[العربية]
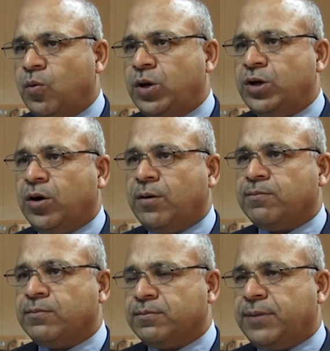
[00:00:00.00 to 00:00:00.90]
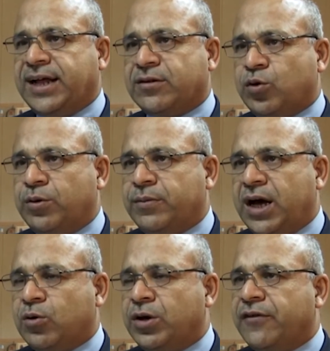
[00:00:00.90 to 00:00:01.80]
واليوم بعد كل
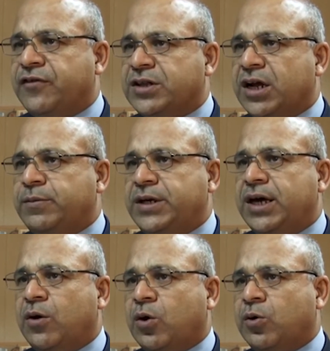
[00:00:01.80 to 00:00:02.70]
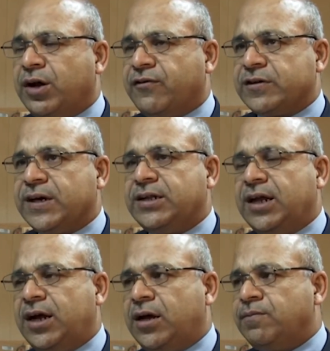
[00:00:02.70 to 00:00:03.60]
ما كنا في التربية وكنا في
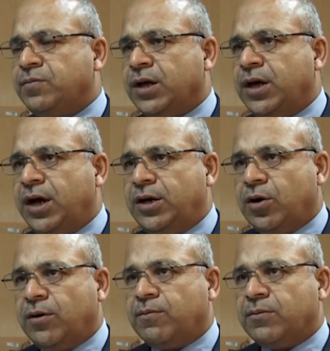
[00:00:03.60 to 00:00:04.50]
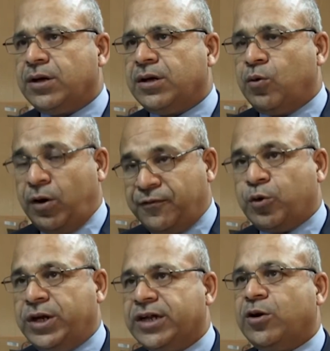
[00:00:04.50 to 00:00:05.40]
الصيدلة اليوم وفي
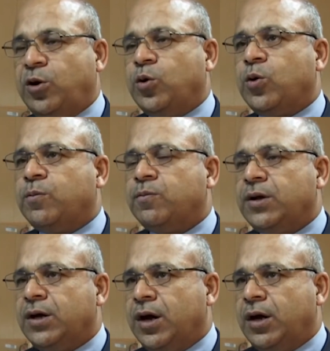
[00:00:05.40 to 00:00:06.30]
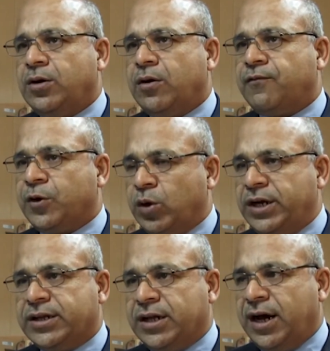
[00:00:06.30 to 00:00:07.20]
كلية العلوم اليوم في
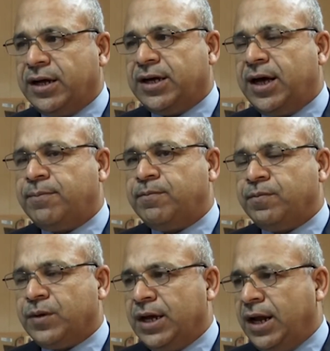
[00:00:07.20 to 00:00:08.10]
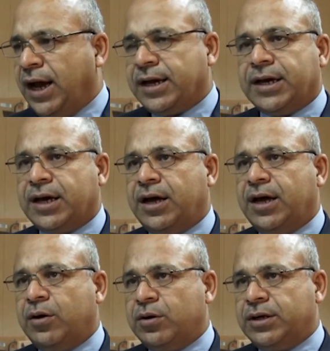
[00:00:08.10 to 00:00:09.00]
كلية الآداب
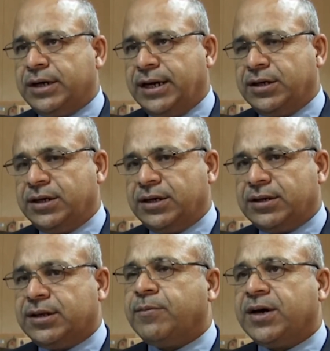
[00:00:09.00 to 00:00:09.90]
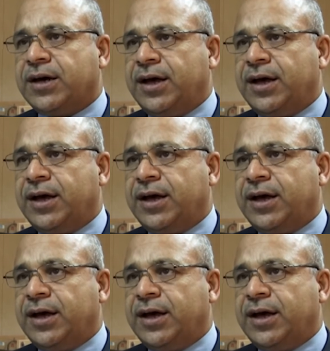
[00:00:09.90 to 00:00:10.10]
حقيقة يعني تم